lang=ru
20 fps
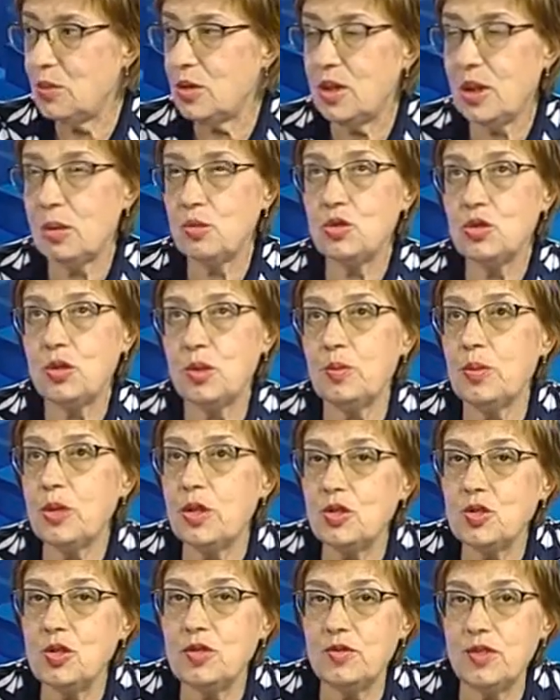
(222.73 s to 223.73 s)
Потому что
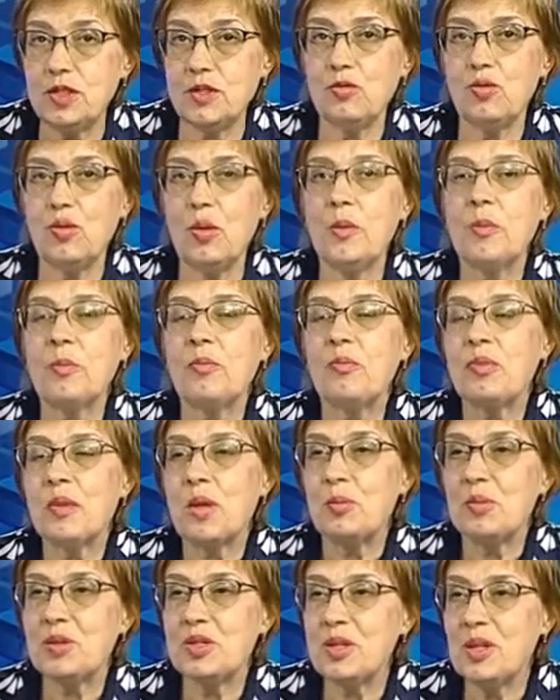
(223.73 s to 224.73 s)
прежде всего
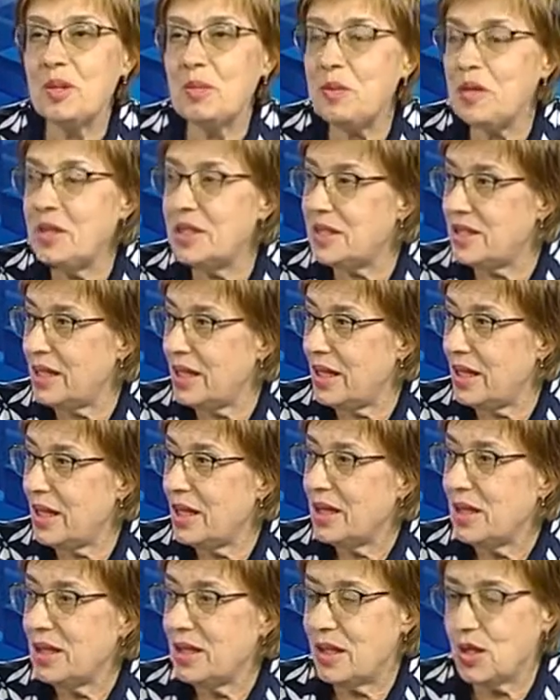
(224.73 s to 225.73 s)

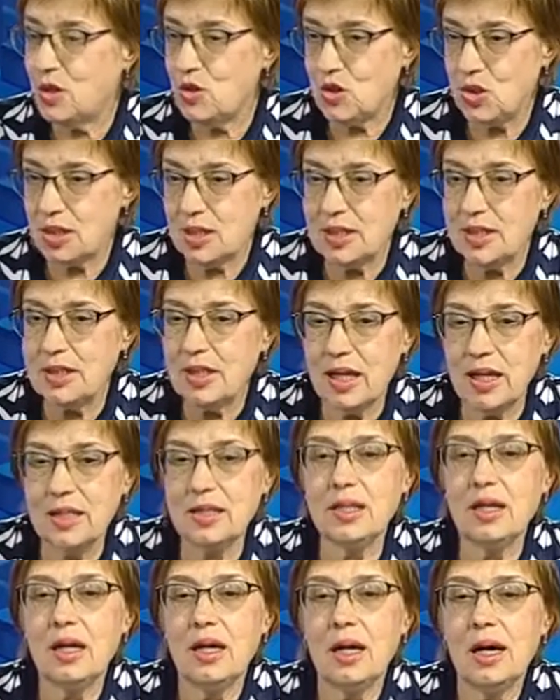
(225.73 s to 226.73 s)
потребители должны
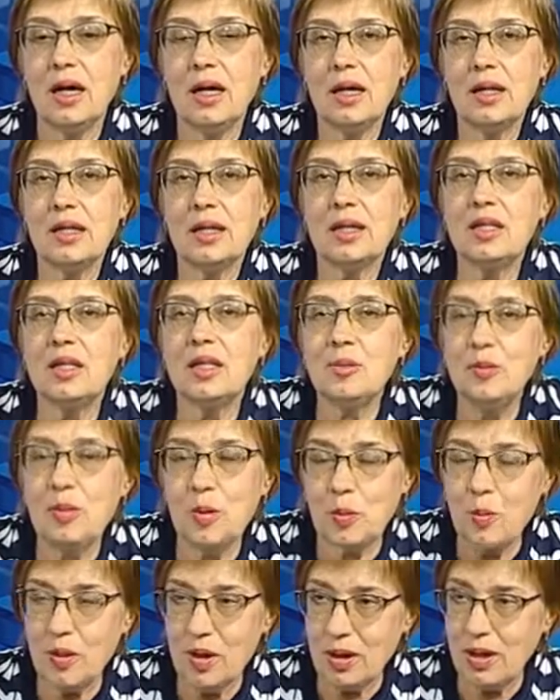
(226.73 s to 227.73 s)
знать, а какие
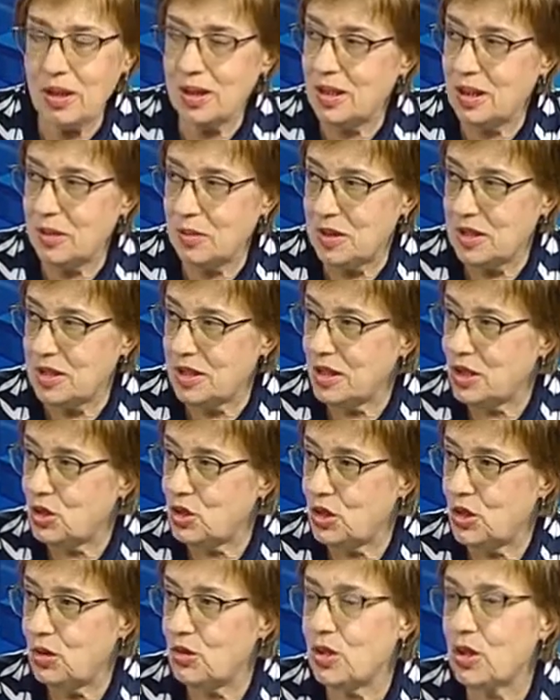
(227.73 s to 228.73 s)
препараты им
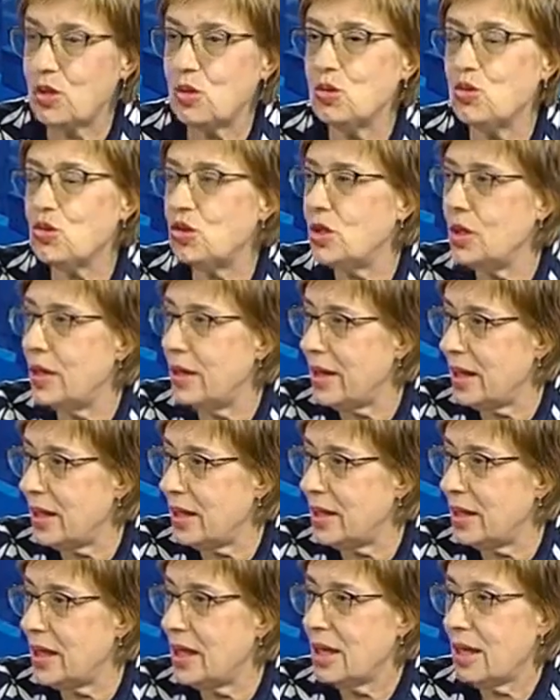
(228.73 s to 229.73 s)
назначают, а нужны ли
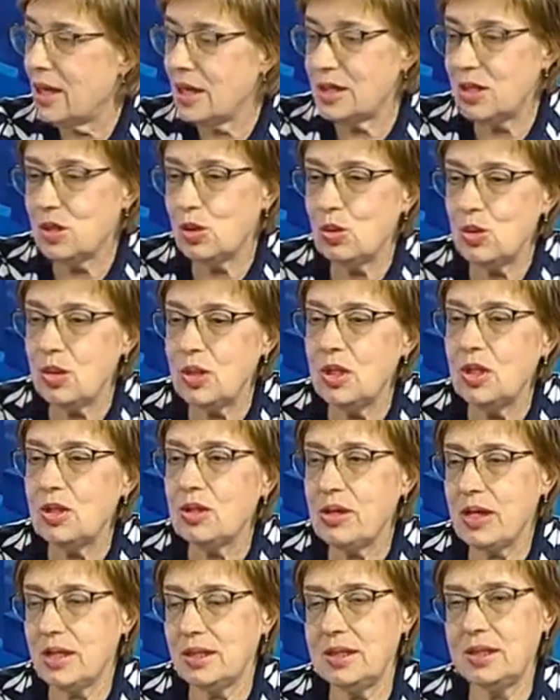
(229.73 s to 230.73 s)
они, а стоит ли
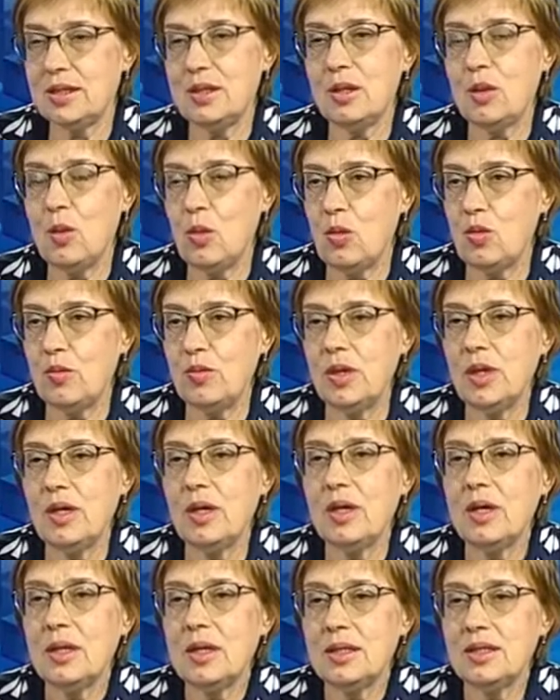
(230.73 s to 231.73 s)
тратить
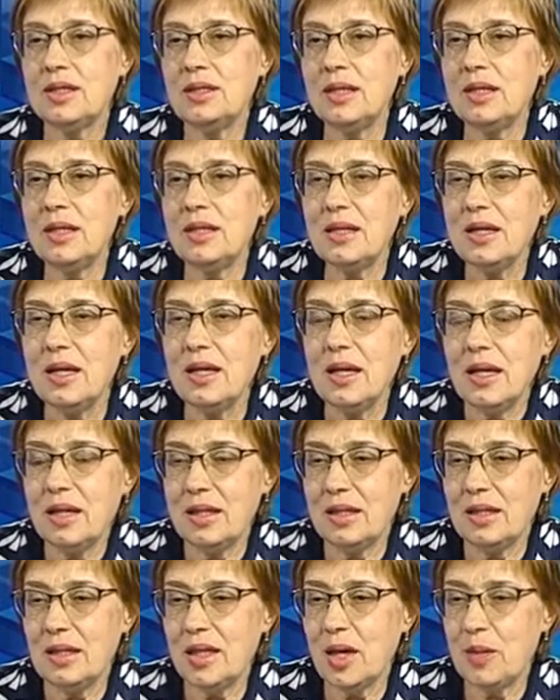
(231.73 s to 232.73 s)
огромные деньги
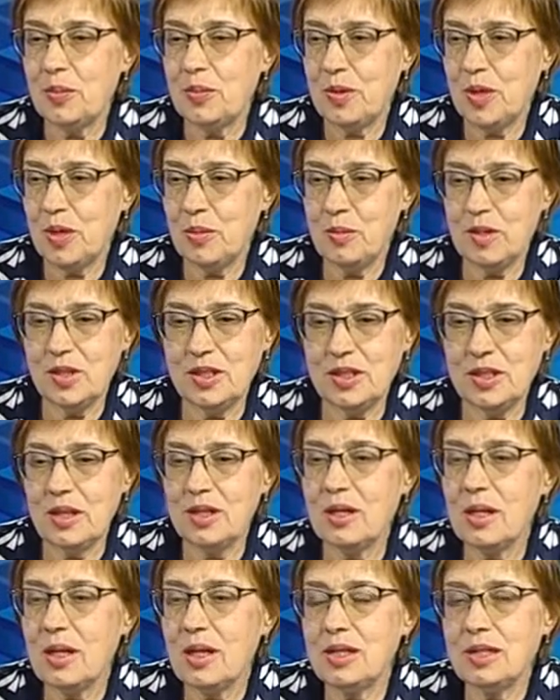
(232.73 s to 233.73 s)
на
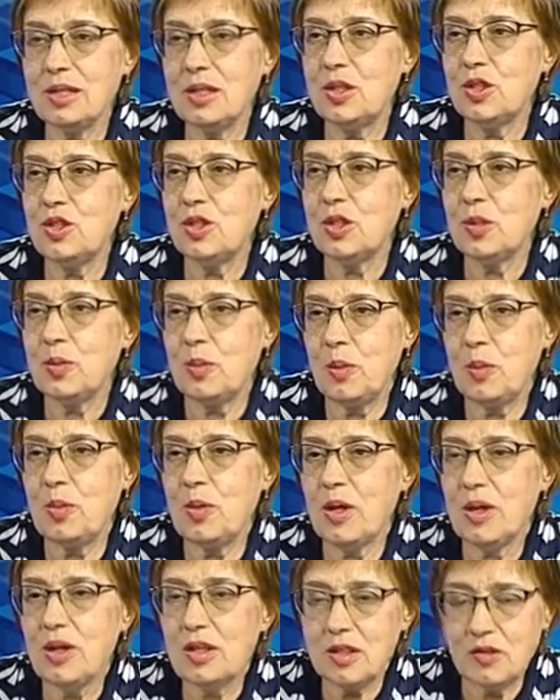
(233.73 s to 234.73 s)
приобретение различных
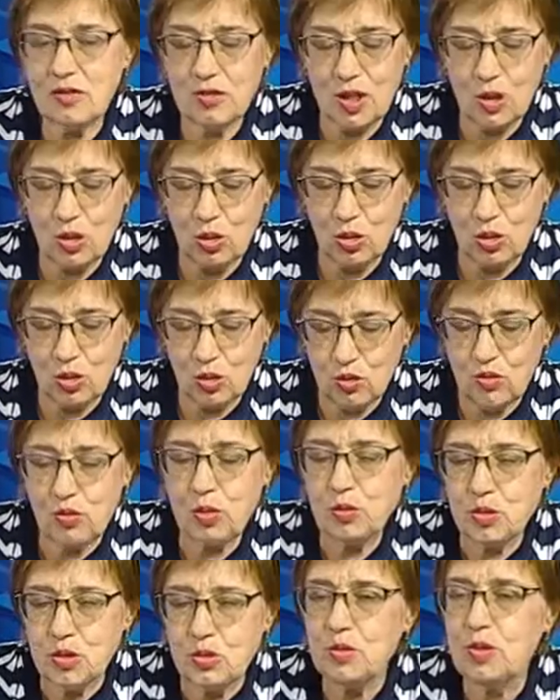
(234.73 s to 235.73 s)
препаратов, которые, ну, в
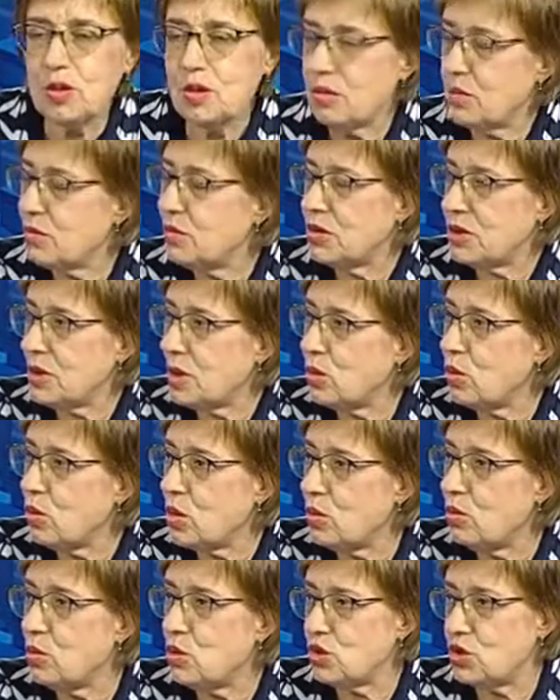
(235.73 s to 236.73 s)
общем-то, без которых mm-hmm.